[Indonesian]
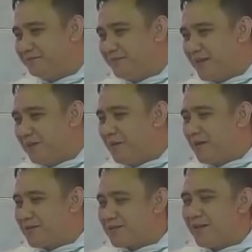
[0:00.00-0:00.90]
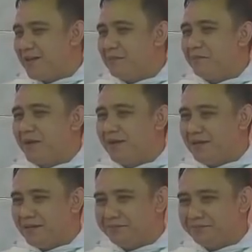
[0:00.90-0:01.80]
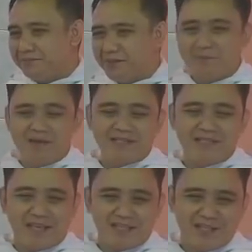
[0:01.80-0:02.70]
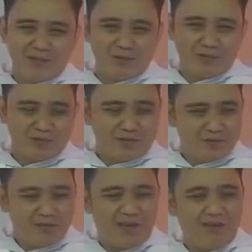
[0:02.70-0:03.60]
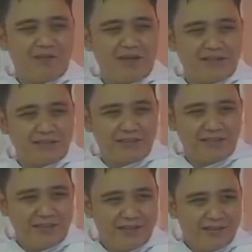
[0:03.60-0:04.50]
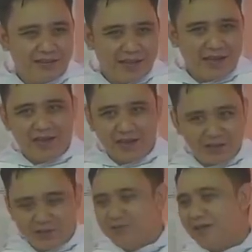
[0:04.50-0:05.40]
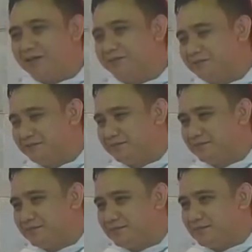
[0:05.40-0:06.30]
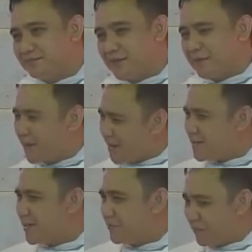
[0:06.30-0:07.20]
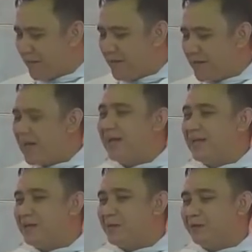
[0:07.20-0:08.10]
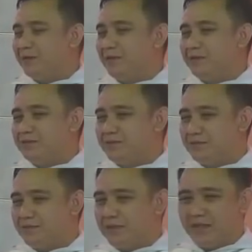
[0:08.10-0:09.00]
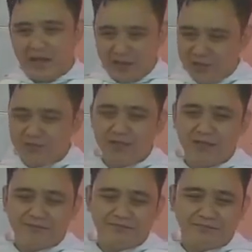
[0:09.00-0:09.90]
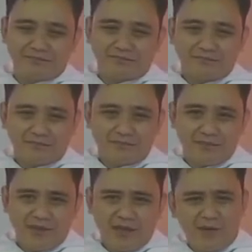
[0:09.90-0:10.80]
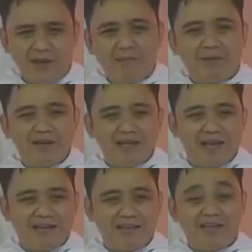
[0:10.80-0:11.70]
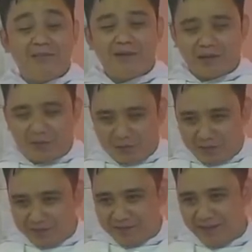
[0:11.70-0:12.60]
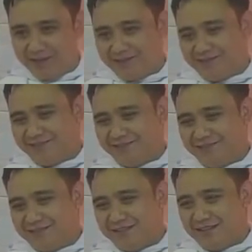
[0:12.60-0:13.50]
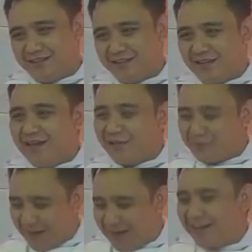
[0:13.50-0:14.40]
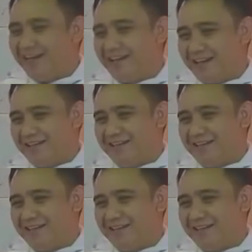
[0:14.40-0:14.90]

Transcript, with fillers: Apakah saya yang paling berprestasi dulu sebagai frater? Ya nggak juga. Apakah saya yang paling kaya waktu itu? Enggak juga. Kalau yang paling ganteng gimana Romo? Ya, ya lumayan lah ya, ya.